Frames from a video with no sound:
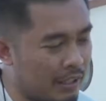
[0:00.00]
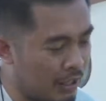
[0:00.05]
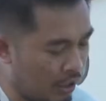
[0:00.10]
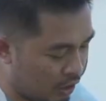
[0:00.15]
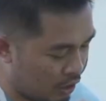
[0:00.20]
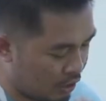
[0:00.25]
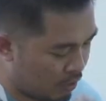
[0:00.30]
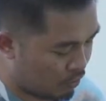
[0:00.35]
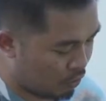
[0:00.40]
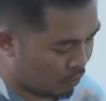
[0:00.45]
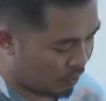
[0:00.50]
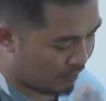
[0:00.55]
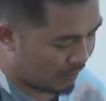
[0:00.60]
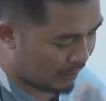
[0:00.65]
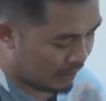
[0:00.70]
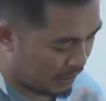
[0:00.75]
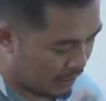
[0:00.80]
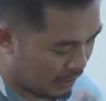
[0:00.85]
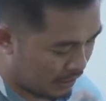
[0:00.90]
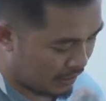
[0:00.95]
เราก็ต้องหมุนไป
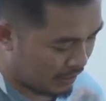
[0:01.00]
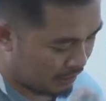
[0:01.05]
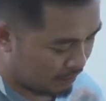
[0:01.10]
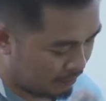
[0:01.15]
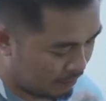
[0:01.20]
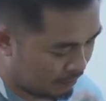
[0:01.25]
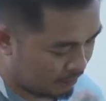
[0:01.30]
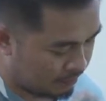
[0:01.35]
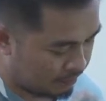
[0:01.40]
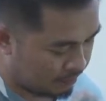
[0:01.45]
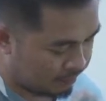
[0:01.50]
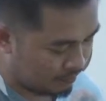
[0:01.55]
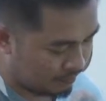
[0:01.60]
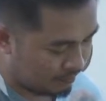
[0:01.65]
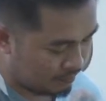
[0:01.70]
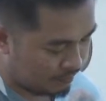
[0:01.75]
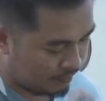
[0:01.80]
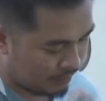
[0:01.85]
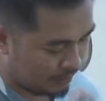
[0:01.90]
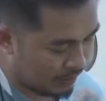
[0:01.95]
เรื่อ
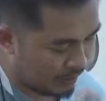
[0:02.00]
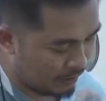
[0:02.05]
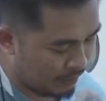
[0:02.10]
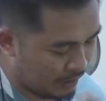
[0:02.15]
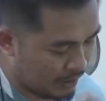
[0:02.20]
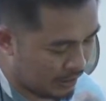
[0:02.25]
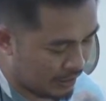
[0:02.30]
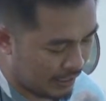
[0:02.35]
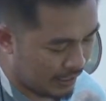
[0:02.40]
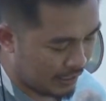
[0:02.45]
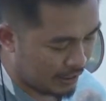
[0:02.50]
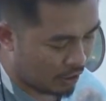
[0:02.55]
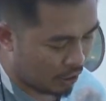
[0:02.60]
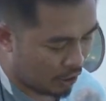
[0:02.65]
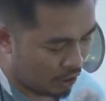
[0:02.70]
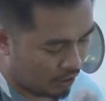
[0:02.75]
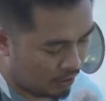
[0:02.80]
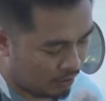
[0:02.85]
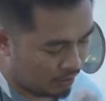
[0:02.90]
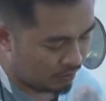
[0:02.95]
ยๆให้มันขึ้นเลขส
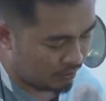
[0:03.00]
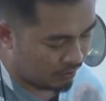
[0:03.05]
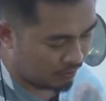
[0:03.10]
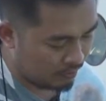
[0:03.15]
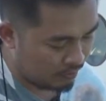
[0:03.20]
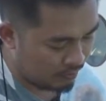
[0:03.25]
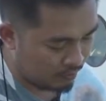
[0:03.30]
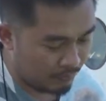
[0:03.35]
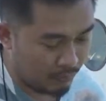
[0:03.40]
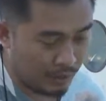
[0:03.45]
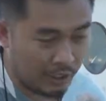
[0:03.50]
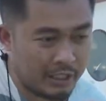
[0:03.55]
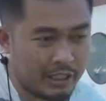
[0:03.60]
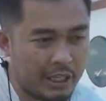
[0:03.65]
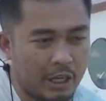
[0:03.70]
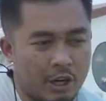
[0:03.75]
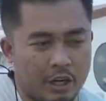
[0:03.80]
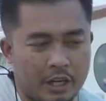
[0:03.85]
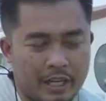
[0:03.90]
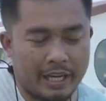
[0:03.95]
องมันก็
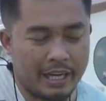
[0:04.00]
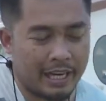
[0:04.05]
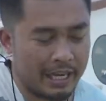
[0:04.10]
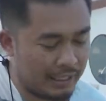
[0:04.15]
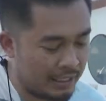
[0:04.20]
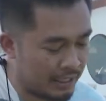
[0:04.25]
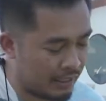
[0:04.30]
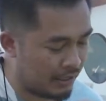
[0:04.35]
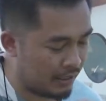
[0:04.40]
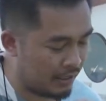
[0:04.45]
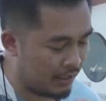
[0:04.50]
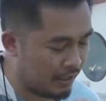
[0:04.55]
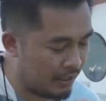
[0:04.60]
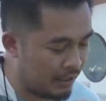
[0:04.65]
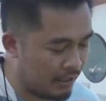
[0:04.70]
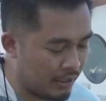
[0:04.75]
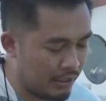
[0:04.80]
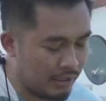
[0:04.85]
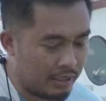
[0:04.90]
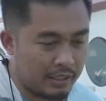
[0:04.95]
จะล็อกอีกครั้งหนึ่ง
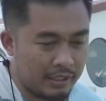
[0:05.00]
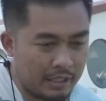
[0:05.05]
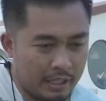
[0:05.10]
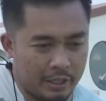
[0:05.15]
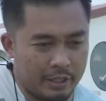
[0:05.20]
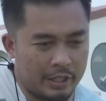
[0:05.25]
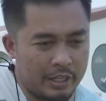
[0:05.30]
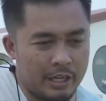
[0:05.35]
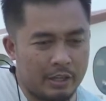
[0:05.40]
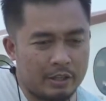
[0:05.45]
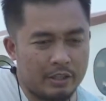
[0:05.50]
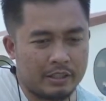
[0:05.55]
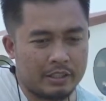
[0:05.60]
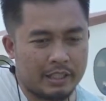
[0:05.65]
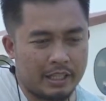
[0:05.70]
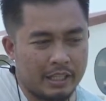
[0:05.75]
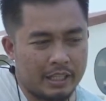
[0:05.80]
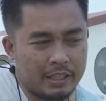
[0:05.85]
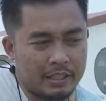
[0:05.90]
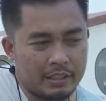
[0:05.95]
คราวนี้เราถึง
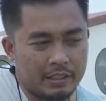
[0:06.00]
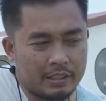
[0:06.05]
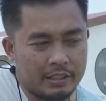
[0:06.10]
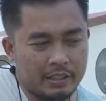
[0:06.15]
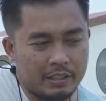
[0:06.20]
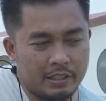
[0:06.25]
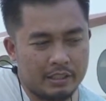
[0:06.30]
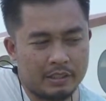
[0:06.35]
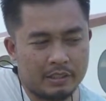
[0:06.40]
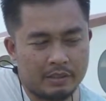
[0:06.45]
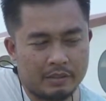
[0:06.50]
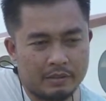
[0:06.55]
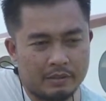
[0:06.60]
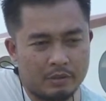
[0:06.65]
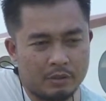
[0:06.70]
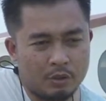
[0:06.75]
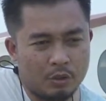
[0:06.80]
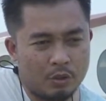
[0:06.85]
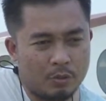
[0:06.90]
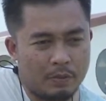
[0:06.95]
จะขึ้น
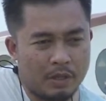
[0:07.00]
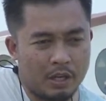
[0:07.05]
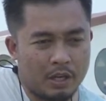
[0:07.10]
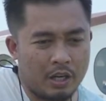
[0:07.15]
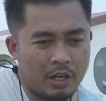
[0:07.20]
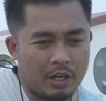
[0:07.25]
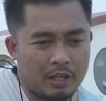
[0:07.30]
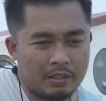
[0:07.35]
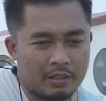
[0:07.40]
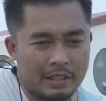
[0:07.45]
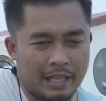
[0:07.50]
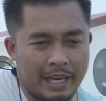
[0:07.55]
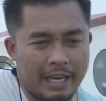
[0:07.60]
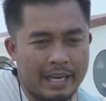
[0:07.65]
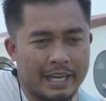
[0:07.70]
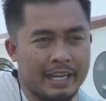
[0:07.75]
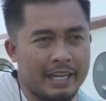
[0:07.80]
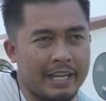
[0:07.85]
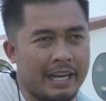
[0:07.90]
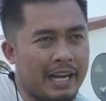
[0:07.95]
รูปแล้วก็ถ่าย
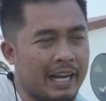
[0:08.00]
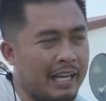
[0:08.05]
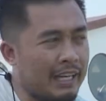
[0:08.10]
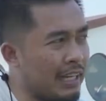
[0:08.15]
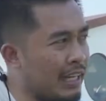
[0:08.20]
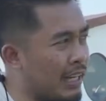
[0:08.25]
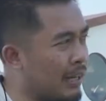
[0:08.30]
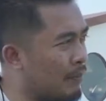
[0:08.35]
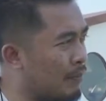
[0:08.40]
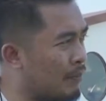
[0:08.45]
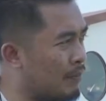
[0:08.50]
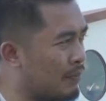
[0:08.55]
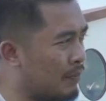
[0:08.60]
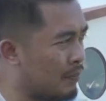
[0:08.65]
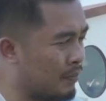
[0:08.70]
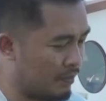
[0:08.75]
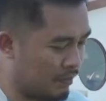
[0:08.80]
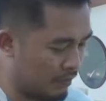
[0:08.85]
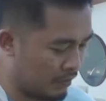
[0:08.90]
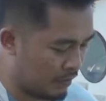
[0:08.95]
ได้อีกครั้งนะครับ
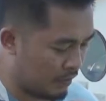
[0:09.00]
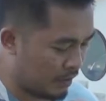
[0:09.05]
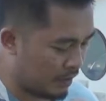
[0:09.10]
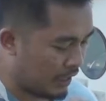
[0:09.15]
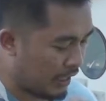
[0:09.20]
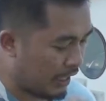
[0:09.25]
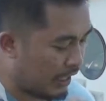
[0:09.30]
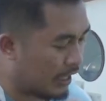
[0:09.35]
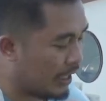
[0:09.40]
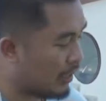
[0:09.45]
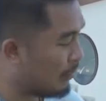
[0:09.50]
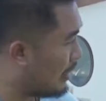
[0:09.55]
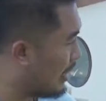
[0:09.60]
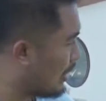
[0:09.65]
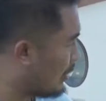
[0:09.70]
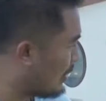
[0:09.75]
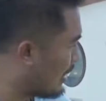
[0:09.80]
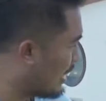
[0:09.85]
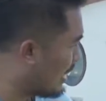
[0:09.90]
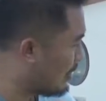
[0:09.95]
อย่าลืมเล
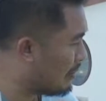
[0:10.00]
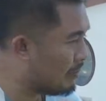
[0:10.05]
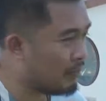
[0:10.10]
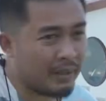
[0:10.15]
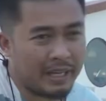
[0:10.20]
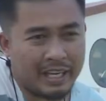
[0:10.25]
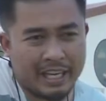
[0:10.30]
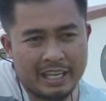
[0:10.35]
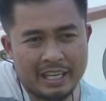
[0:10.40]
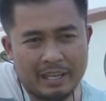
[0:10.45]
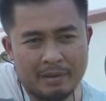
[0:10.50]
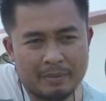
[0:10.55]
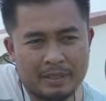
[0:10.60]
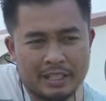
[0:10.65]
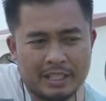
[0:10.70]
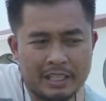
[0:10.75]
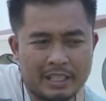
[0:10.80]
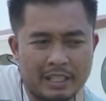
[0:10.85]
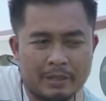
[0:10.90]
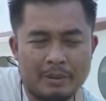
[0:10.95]
ยตรงนี้ไม่งั้นอ่ะมัน
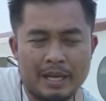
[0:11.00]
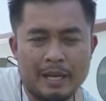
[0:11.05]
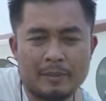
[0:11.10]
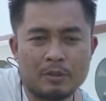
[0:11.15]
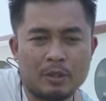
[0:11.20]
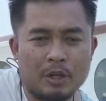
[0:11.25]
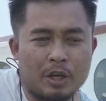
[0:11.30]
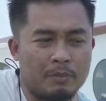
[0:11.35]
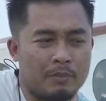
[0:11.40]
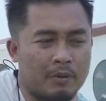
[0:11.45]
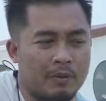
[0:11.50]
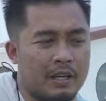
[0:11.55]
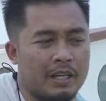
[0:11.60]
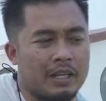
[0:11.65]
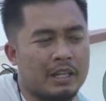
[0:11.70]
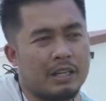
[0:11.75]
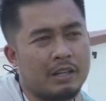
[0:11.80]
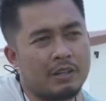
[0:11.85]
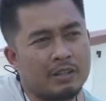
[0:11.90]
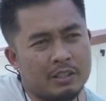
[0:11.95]
จะเกิดภาพซ้อนเพราะว่า
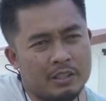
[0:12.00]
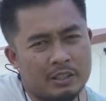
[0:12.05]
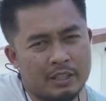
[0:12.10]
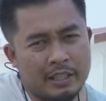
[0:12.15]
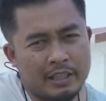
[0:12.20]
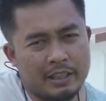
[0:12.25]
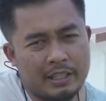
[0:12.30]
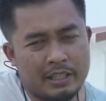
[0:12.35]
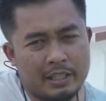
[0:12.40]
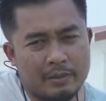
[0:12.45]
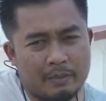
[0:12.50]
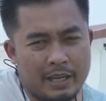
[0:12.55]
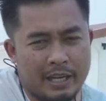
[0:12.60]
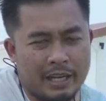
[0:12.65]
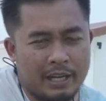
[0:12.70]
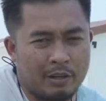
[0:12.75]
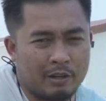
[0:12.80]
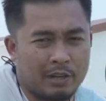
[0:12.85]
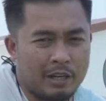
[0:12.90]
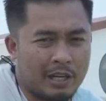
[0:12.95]
ถ้าเราขึ้นชัตเตอร์มา
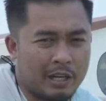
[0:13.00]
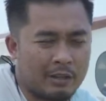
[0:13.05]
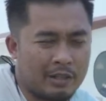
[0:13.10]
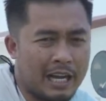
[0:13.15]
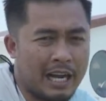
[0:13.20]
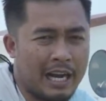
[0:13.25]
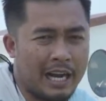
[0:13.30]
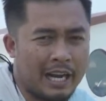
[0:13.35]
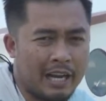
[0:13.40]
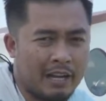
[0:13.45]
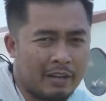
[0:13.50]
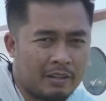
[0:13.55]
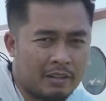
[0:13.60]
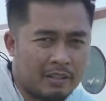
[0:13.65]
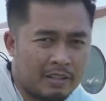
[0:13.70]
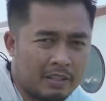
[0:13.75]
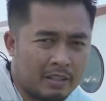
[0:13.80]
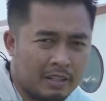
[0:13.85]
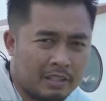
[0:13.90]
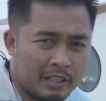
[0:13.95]
แล้วเราถ่ายอ่ะ
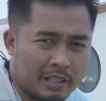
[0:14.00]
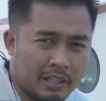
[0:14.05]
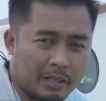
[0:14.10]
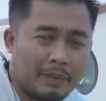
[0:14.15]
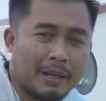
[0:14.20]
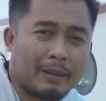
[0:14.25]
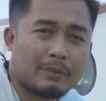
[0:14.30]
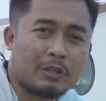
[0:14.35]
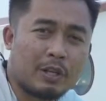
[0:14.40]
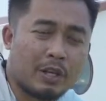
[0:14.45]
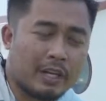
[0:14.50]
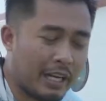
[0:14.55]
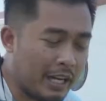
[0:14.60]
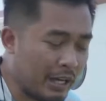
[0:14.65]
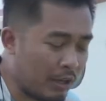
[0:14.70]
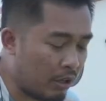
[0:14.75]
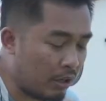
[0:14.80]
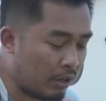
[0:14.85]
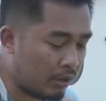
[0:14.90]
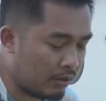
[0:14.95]
เกิดภาพซ้อน
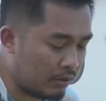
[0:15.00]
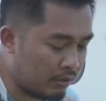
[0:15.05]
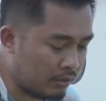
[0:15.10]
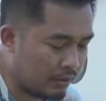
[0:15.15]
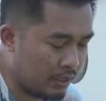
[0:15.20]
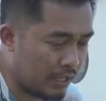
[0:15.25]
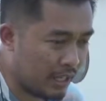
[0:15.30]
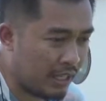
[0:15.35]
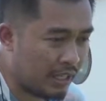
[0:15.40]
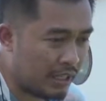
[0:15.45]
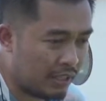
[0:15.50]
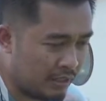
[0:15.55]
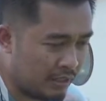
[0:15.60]
แน่นอนนะ